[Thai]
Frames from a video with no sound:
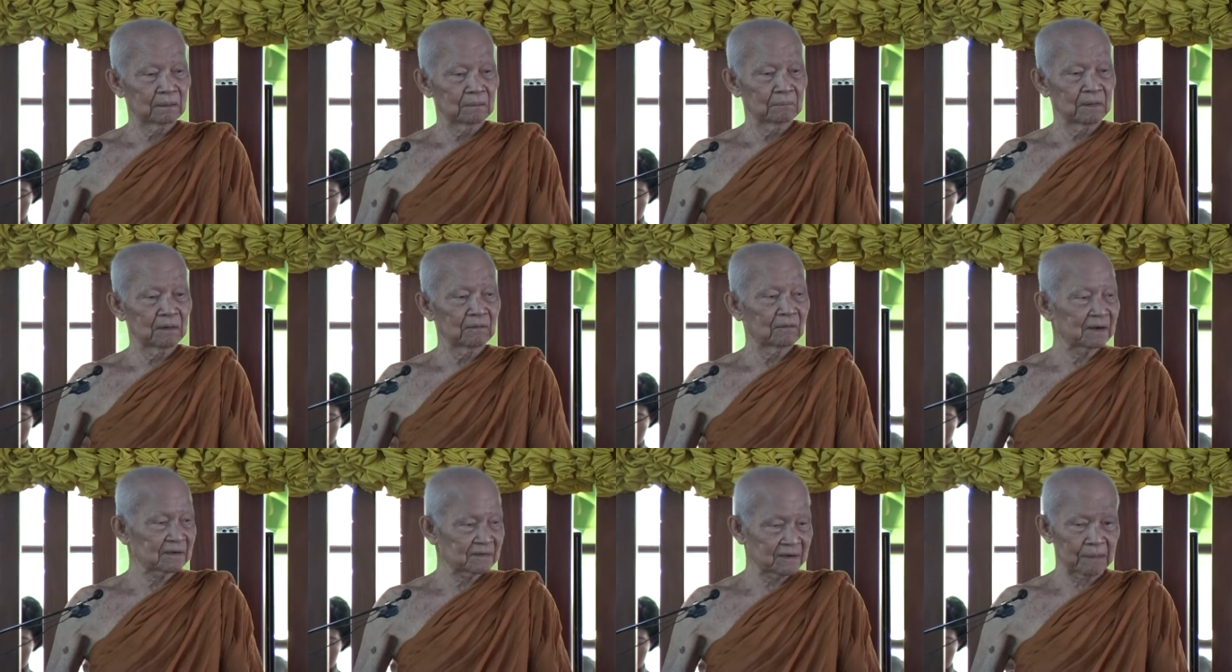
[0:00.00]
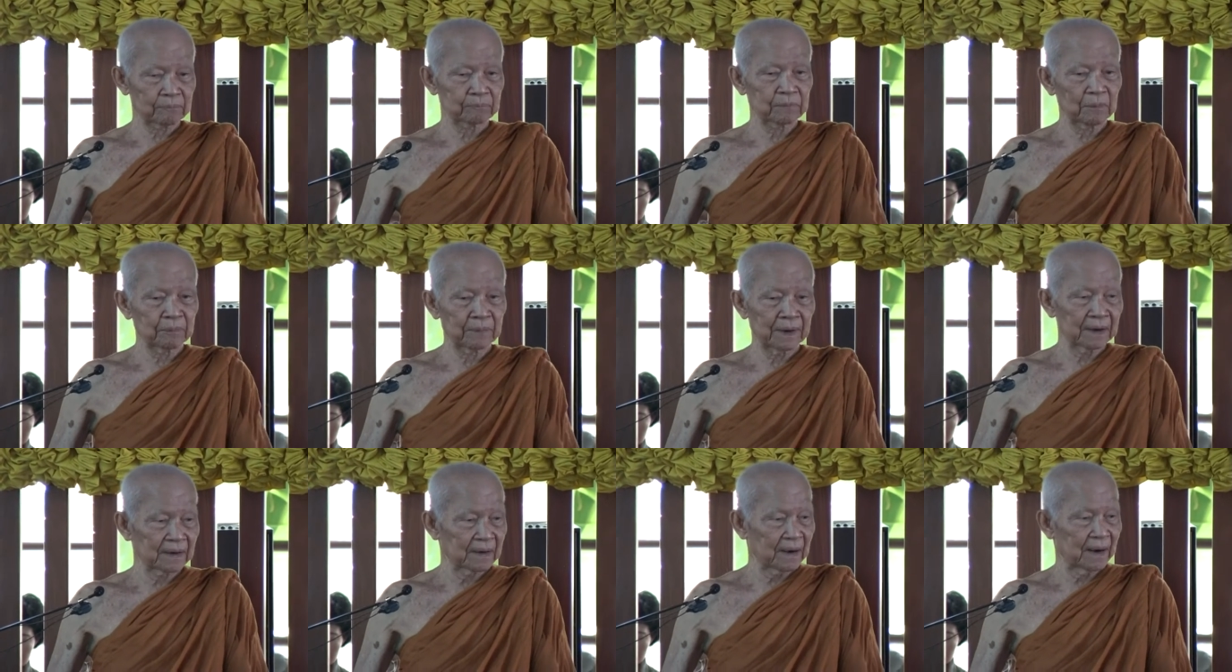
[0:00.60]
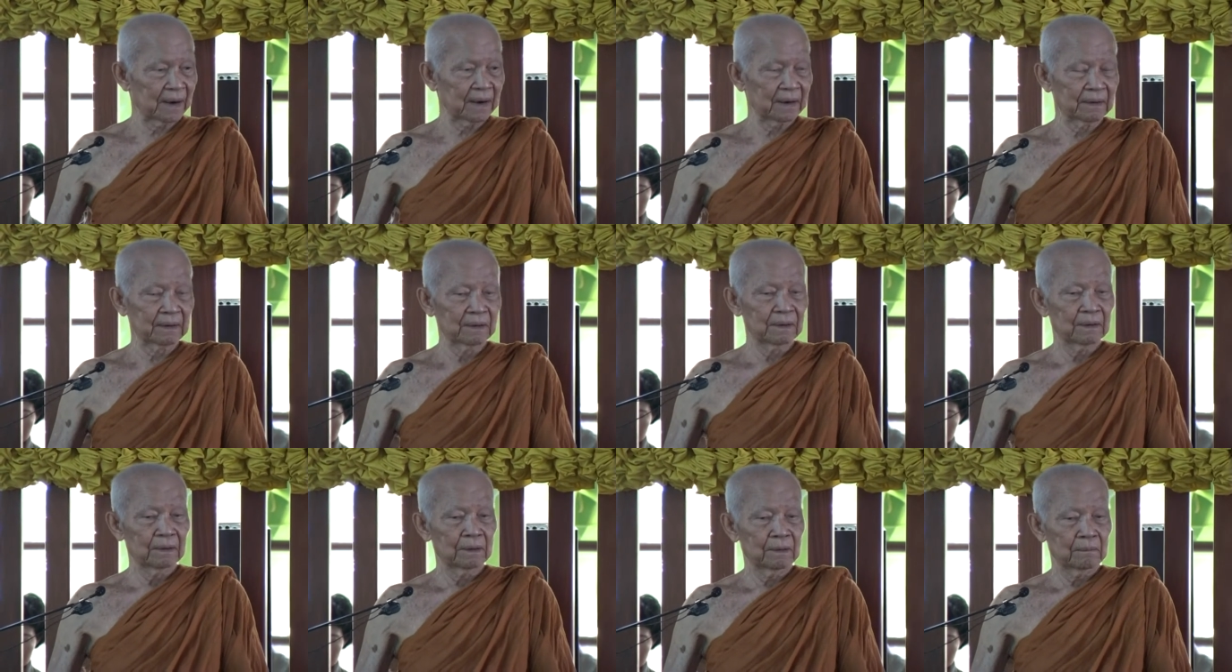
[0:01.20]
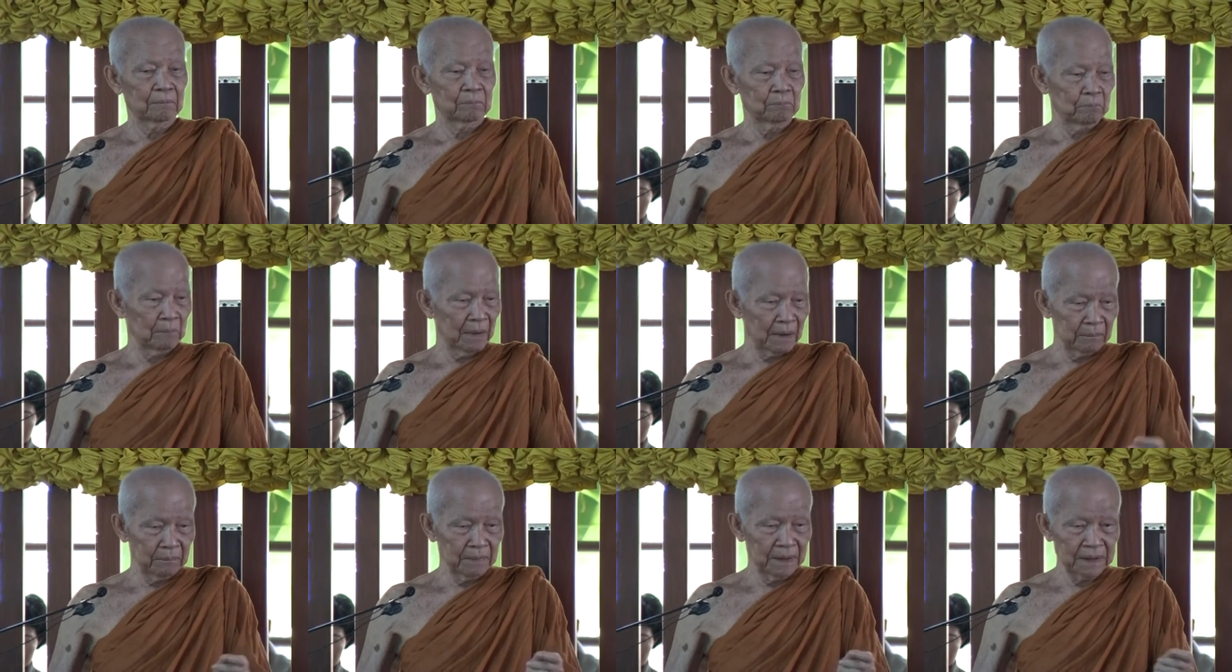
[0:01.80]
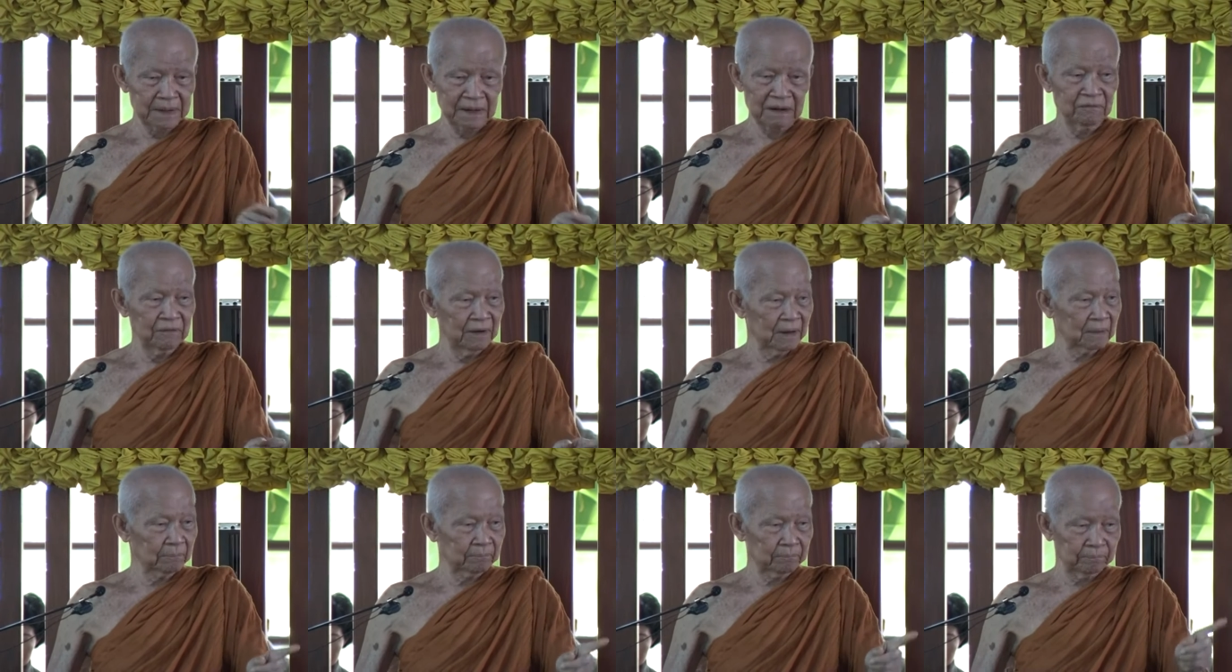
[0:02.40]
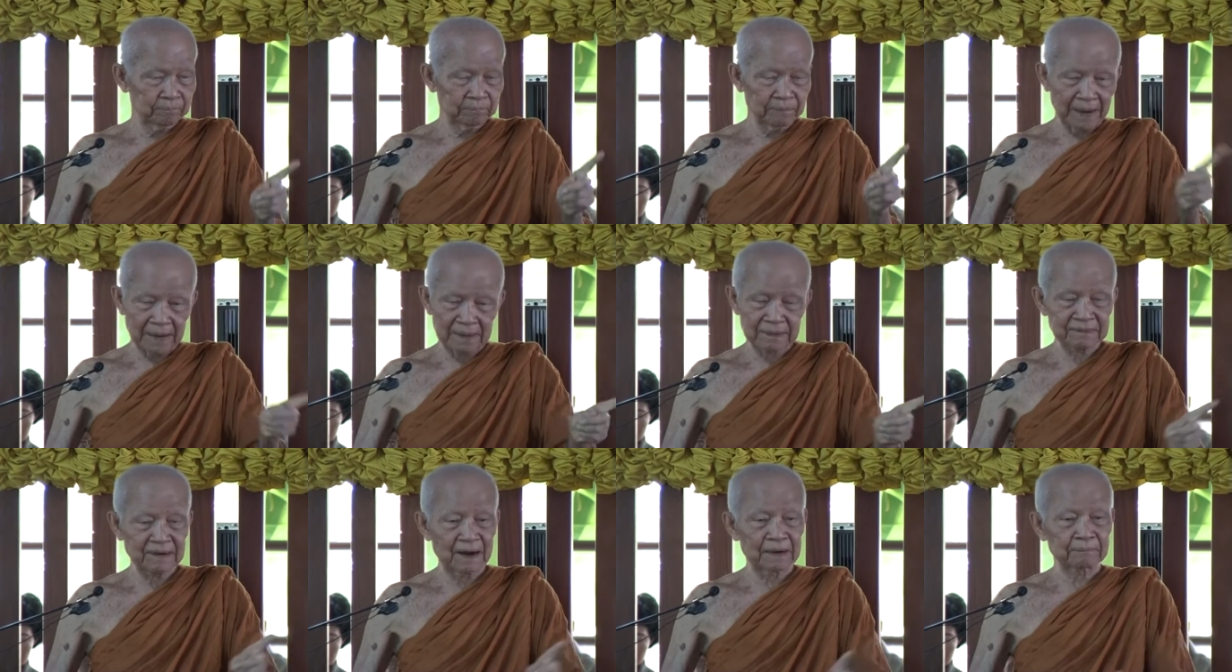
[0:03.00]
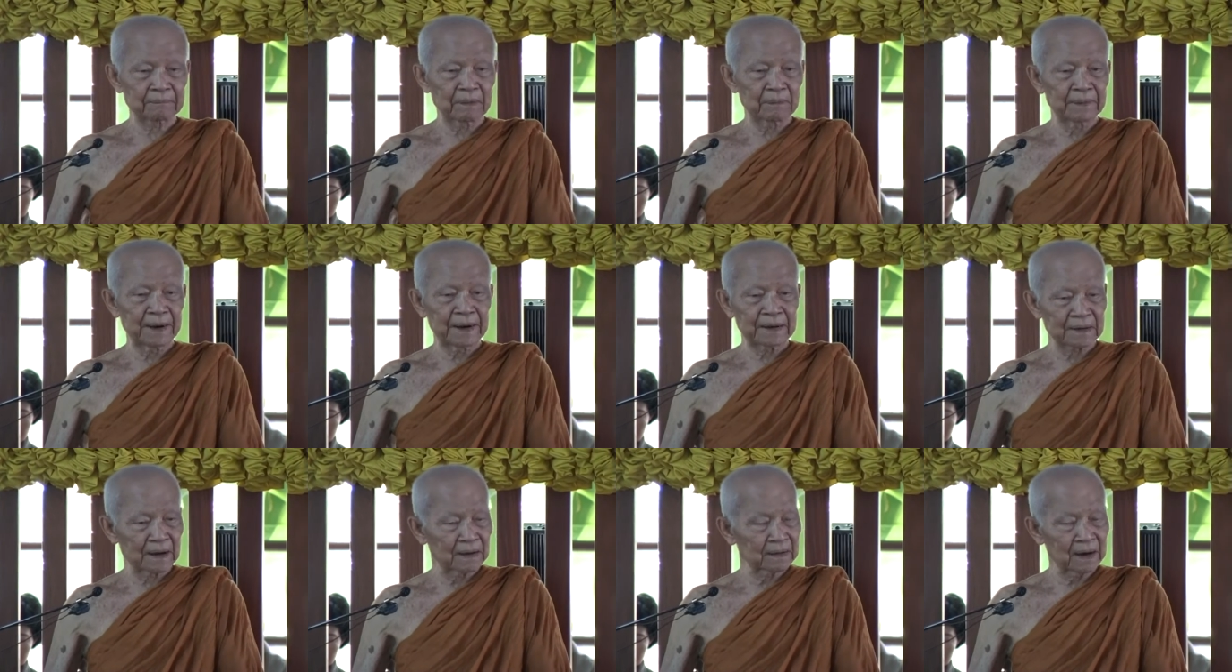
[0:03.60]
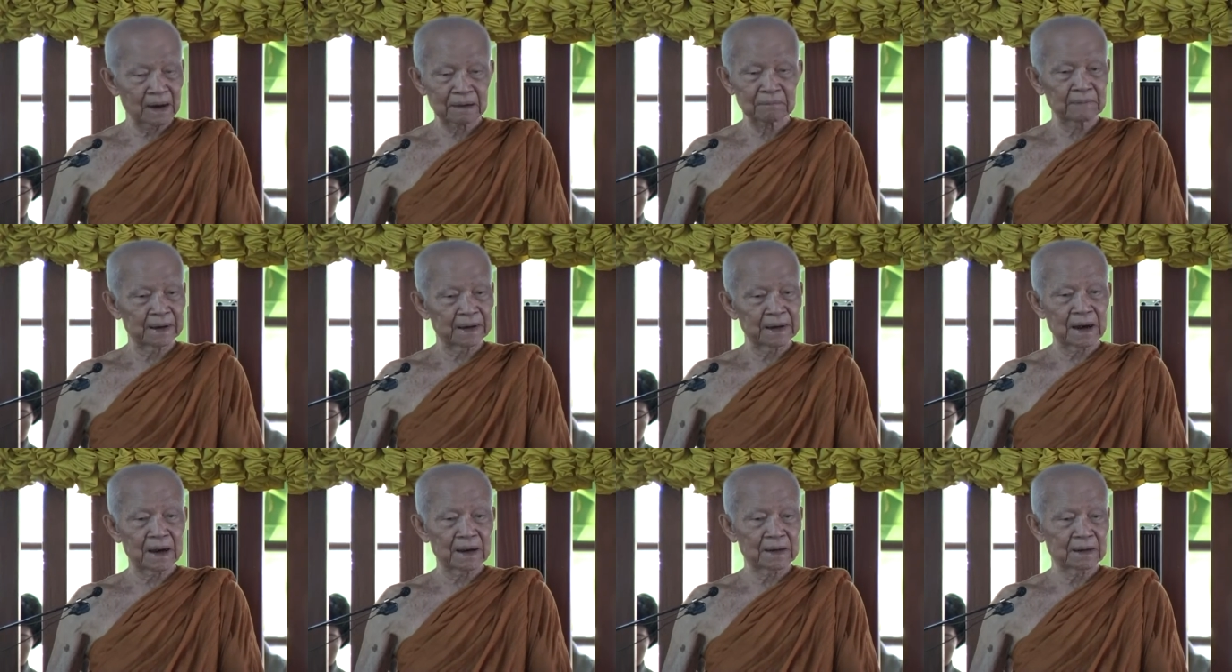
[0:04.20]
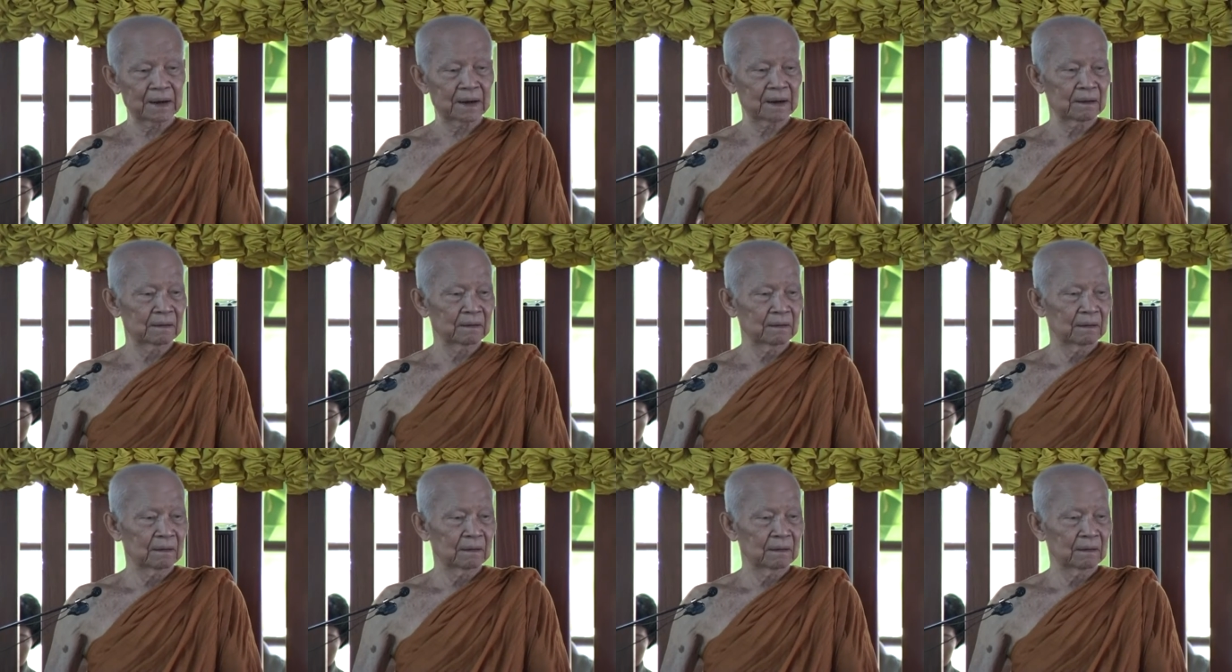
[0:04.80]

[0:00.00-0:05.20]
ไม่ว่าสัตว์ประเภทใดไม่มีชีวิตเป็นสัตว์ประเภทนั้นๆไม่ได้นะ